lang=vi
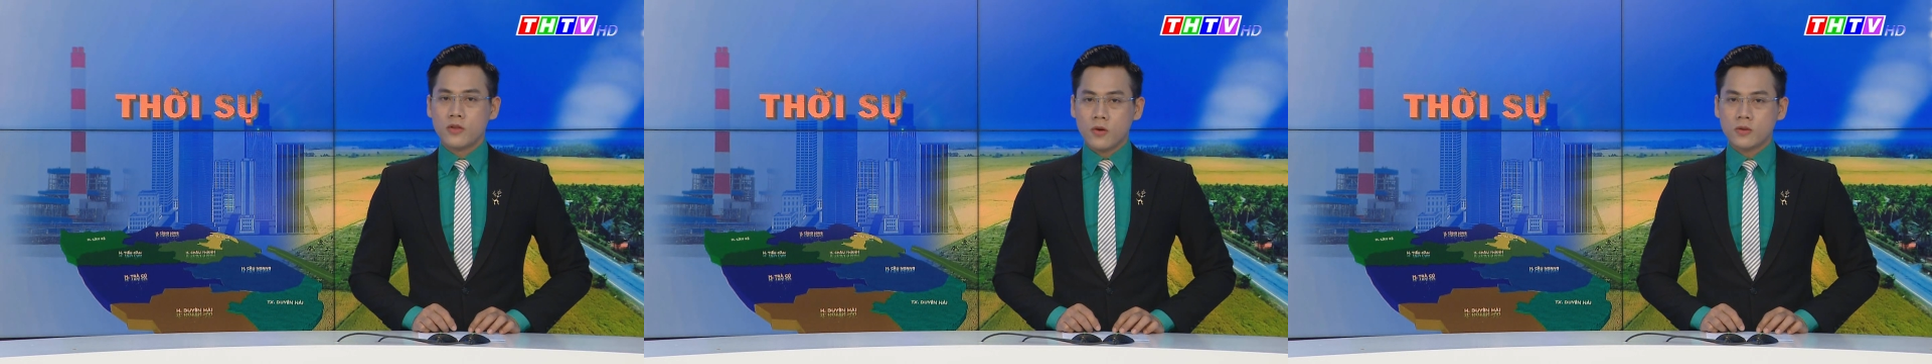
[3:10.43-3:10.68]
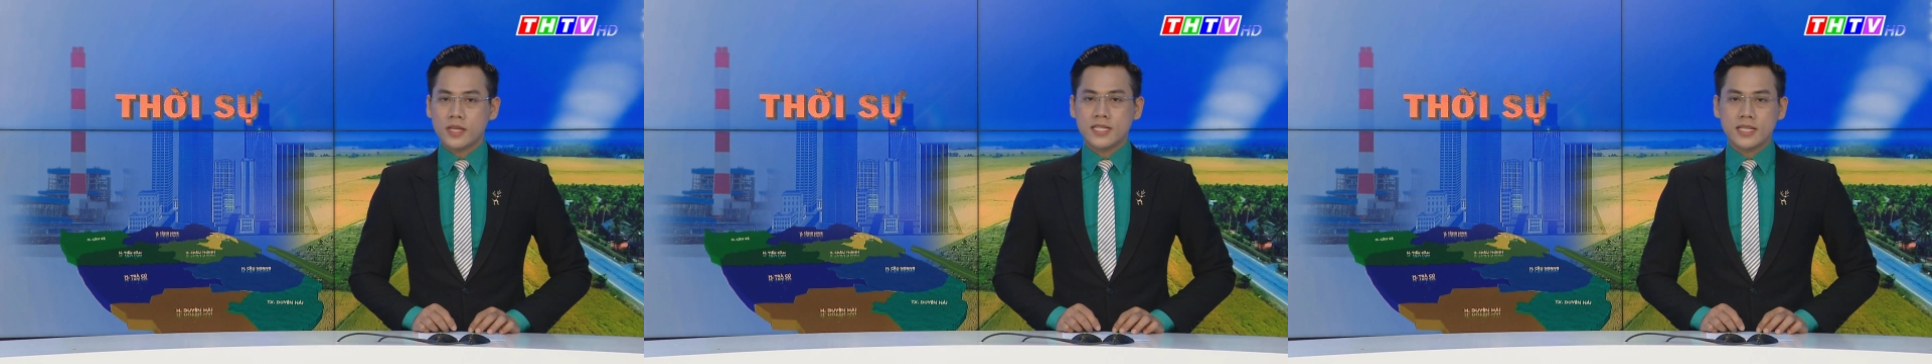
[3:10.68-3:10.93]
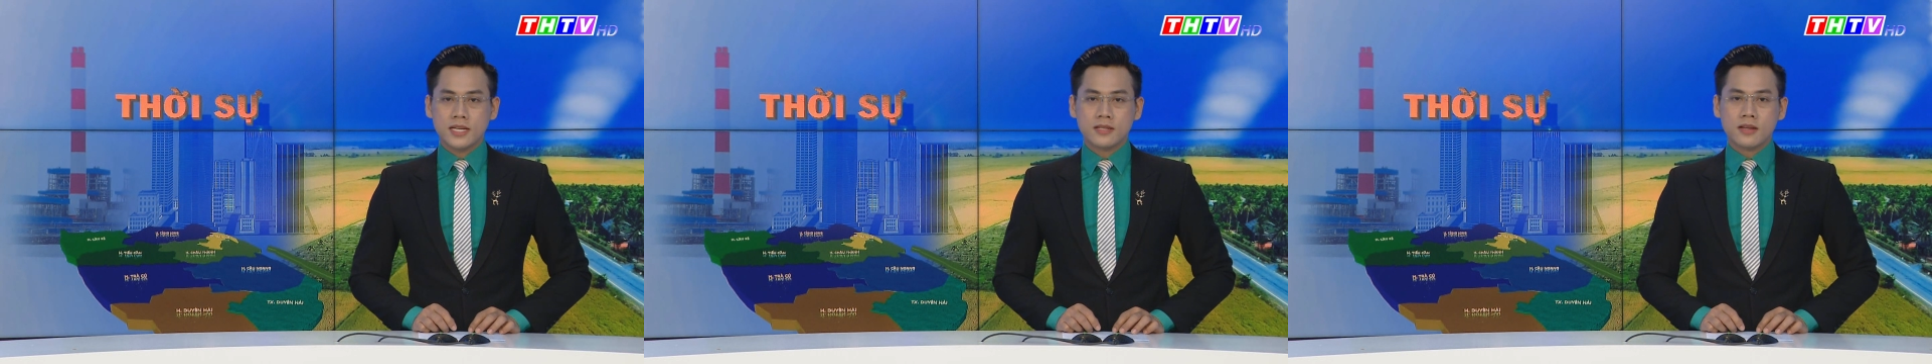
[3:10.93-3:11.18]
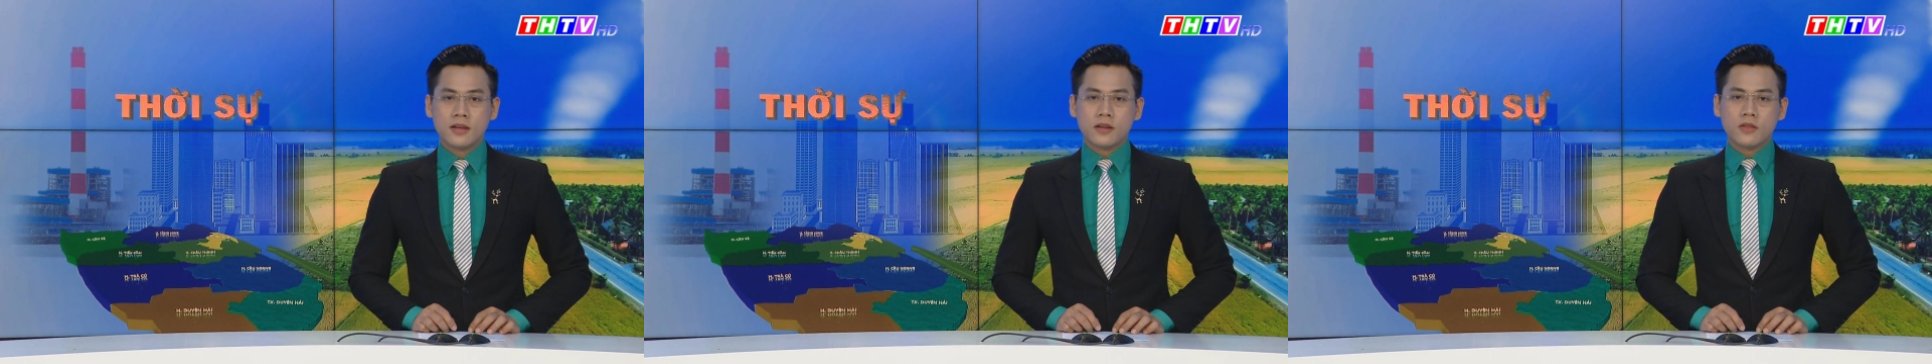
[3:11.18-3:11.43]
vụ tỉnh Trà
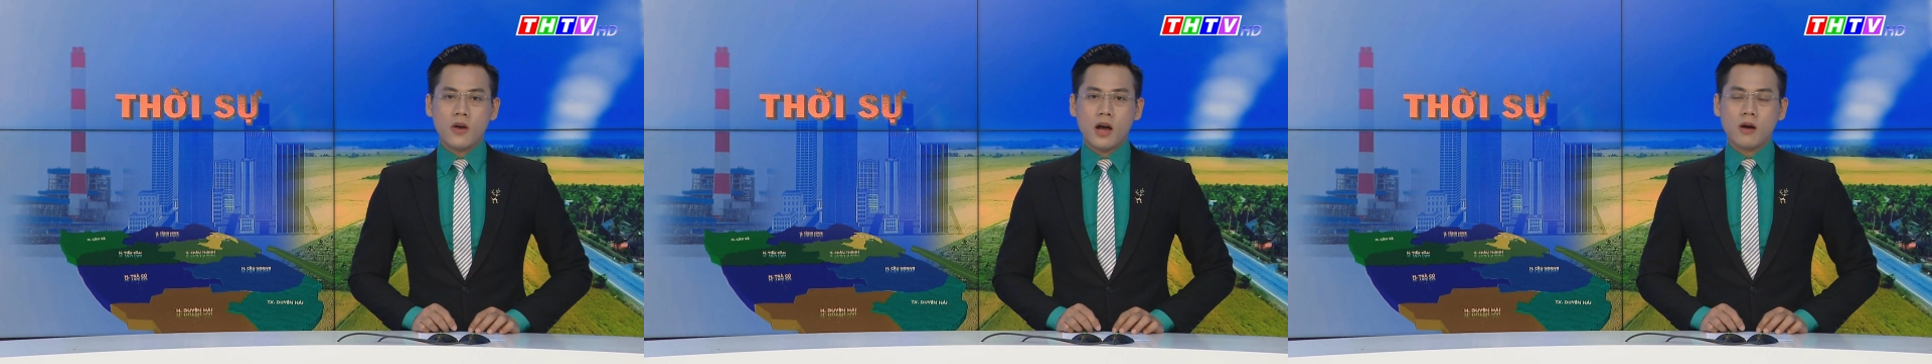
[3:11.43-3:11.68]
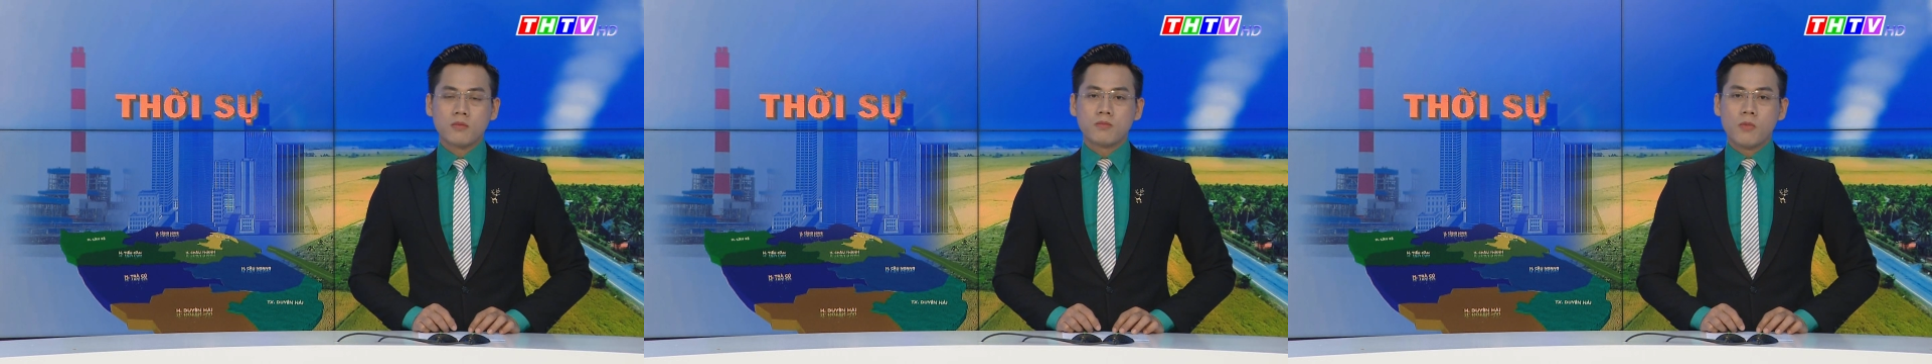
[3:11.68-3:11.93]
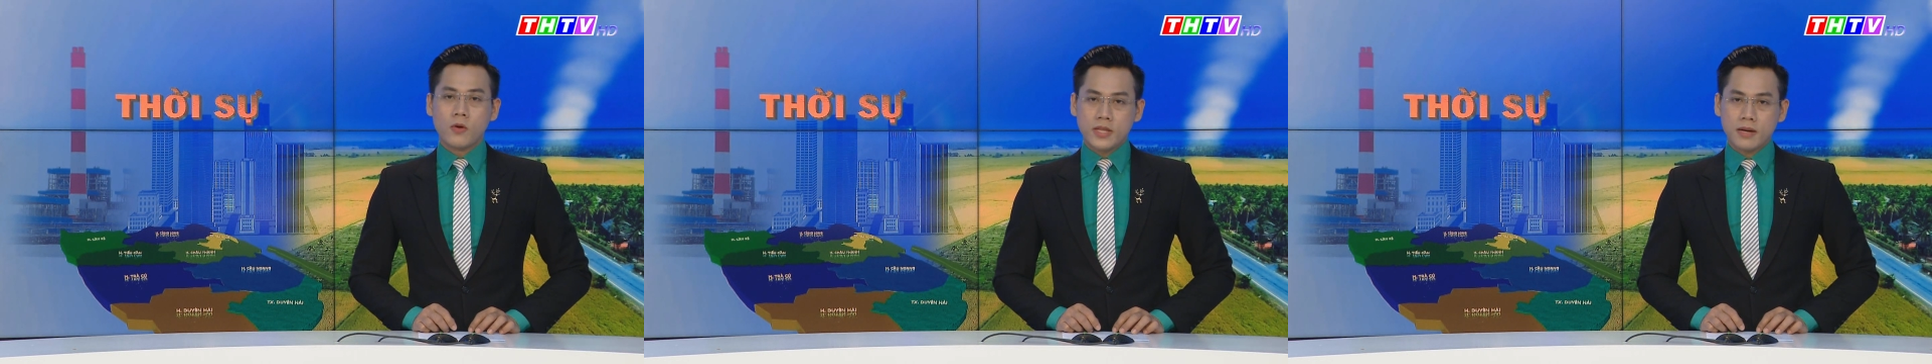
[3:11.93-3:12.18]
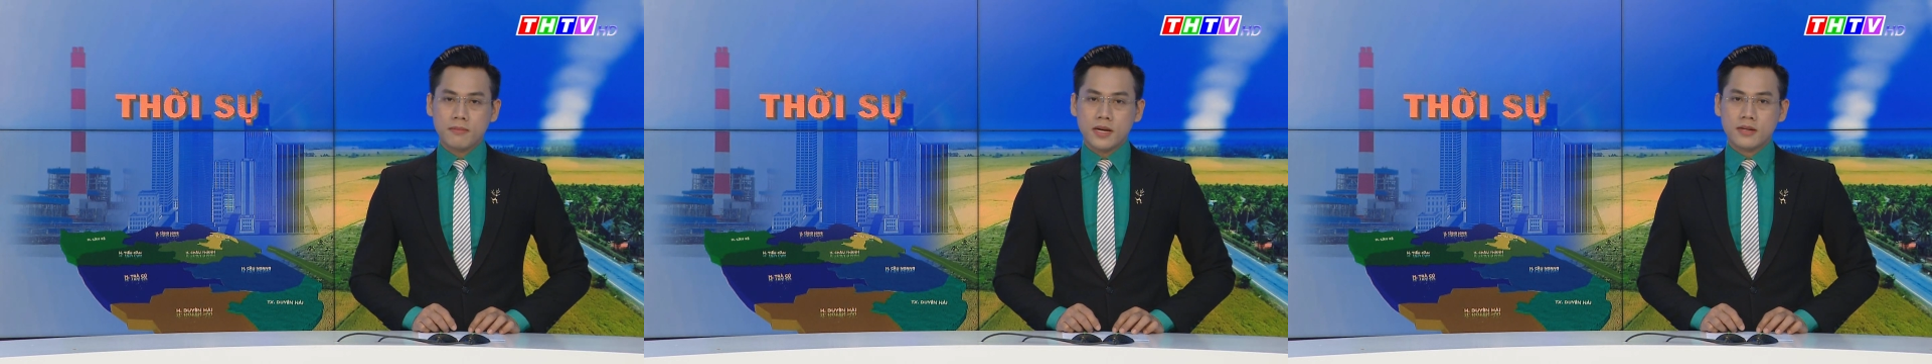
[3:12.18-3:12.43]
Vinh do ông Bùi
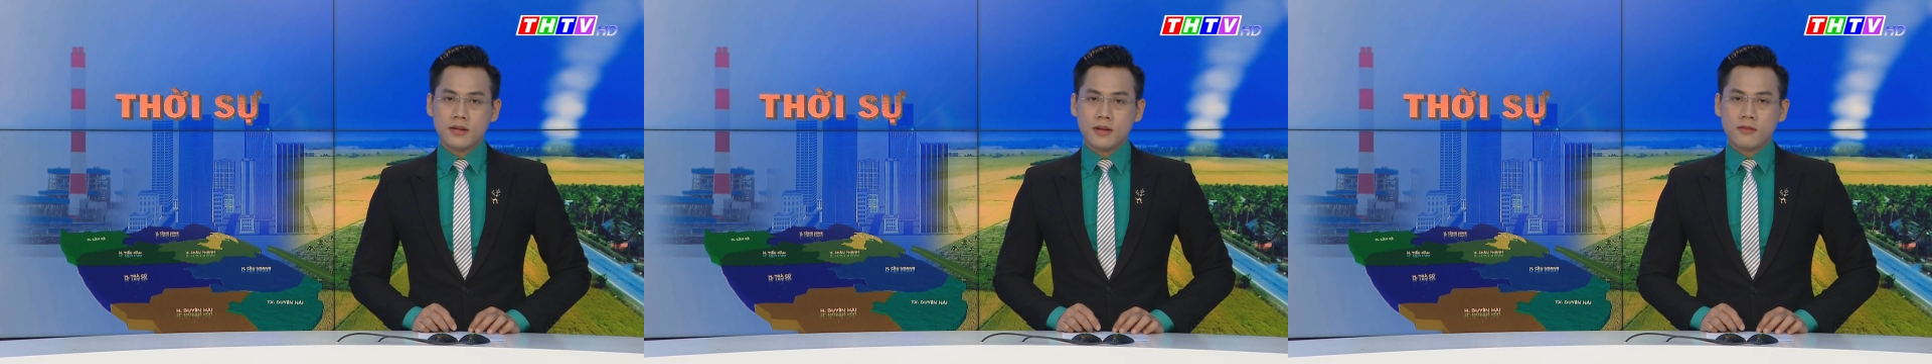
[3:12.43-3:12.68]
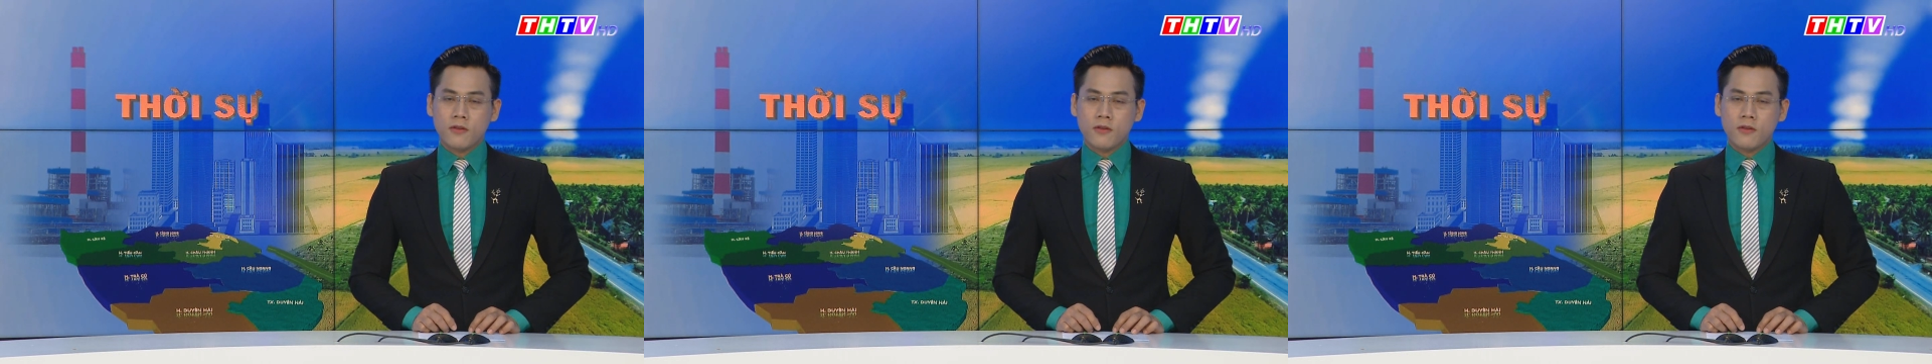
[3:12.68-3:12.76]
Văn Bình,